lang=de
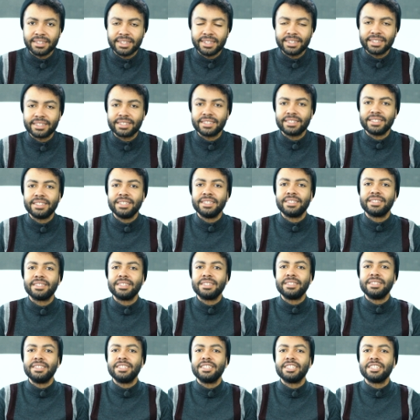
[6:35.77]
interessiert
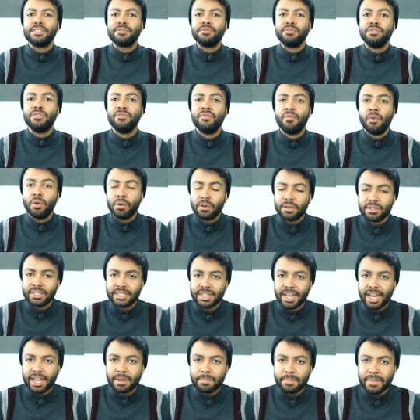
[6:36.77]
sich nicht dafür, wo du
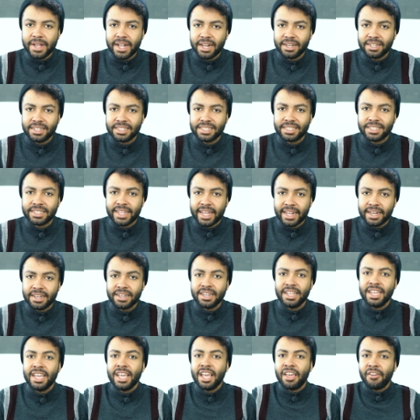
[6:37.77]
dich anmeldest,
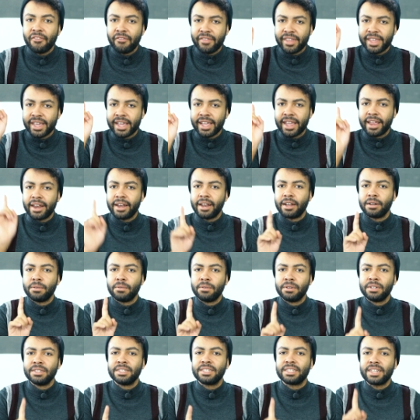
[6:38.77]
denn wir erinnern
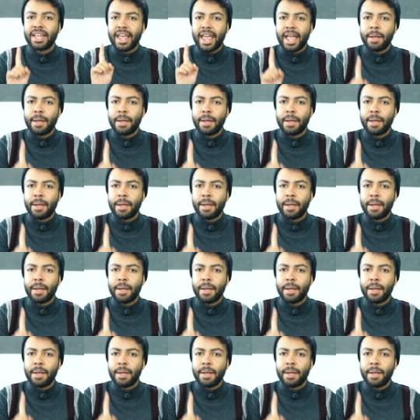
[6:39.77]
uns,